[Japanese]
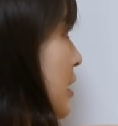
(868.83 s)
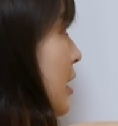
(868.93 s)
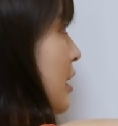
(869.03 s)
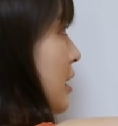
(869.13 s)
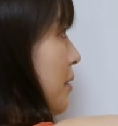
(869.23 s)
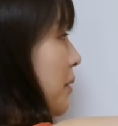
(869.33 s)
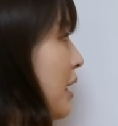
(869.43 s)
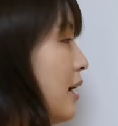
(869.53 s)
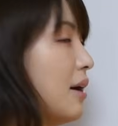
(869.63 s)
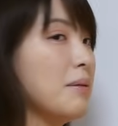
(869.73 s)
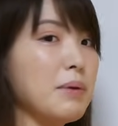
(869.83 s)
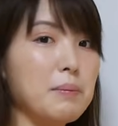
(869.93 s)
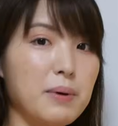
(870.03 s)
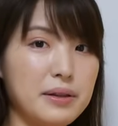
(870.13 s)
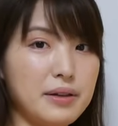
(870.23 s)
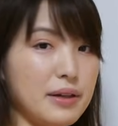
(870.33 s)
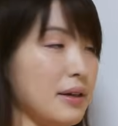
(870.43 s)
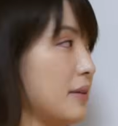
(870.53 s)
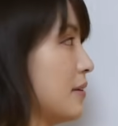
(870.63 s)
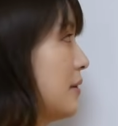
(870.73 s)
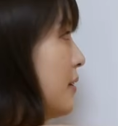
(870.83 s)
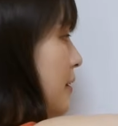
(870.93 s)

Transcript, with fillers: 成れちゃえば万々歳です。